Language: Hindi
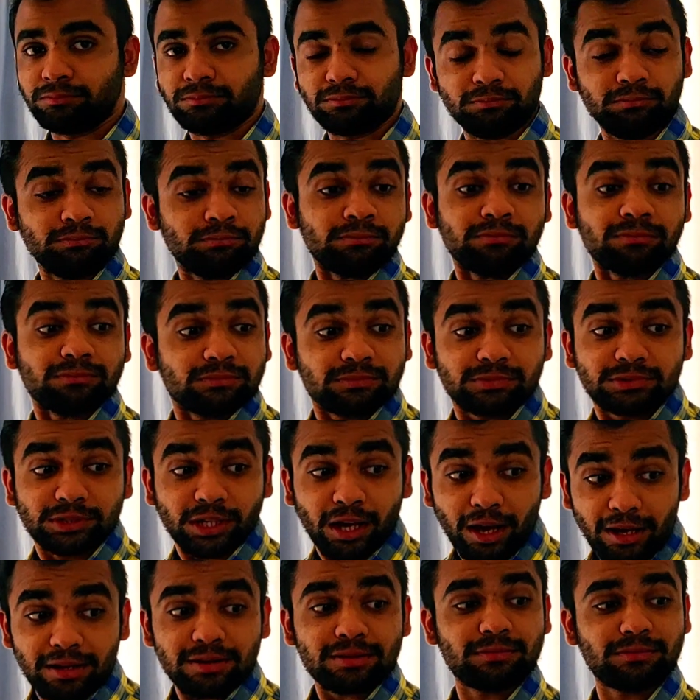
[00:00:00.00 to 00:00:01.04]
हम्म,
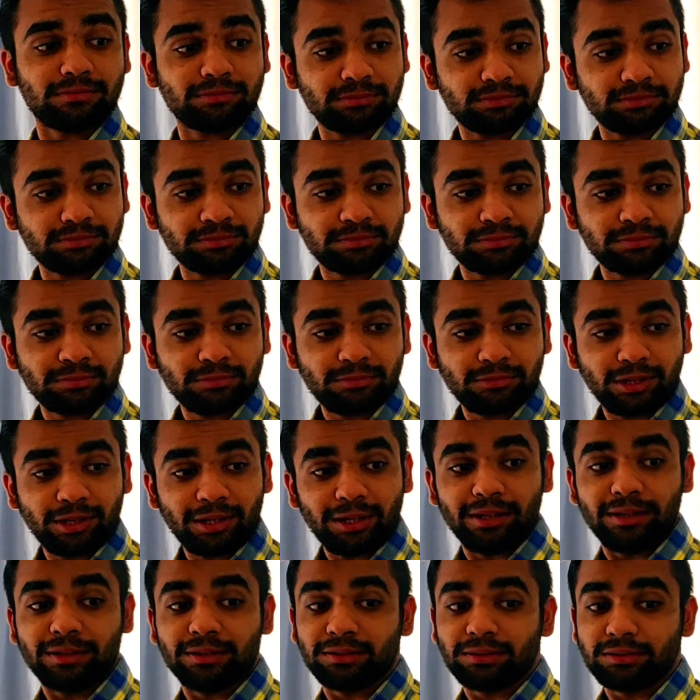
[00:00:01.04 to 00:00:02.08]
सर
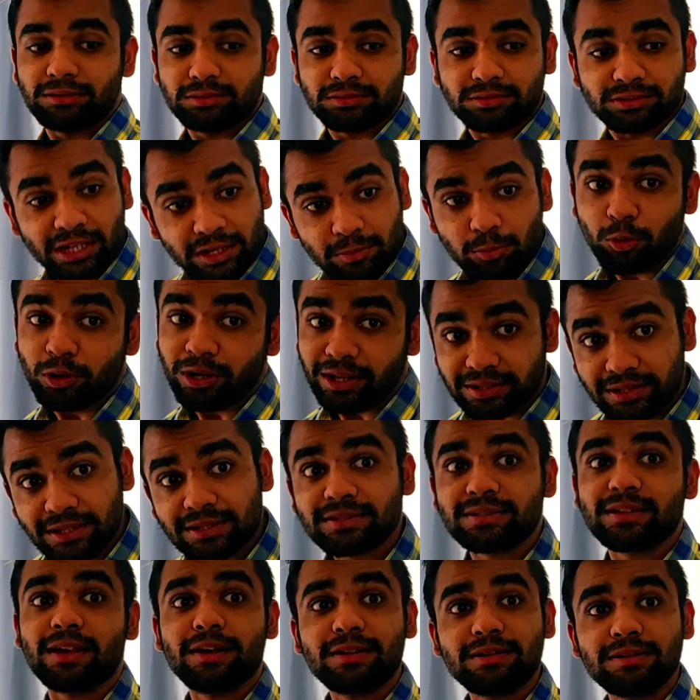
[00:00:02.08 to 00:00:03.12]
सर बोलिए
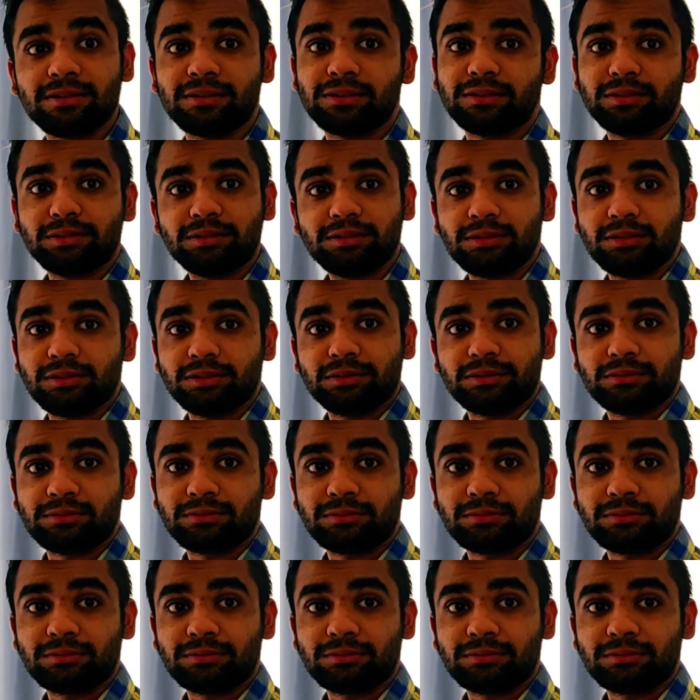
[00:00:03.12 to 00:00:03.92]
सर सर यो